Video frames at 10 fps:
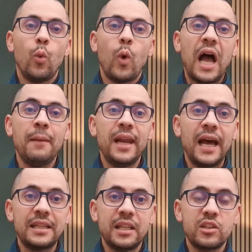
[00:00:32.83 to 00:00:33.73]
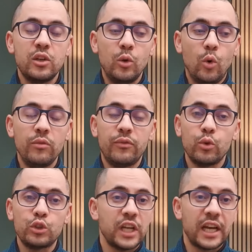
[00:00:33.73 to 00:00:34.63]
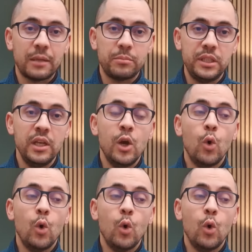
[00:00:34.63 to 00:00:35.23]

وعمل أحداث العنف والشغب دي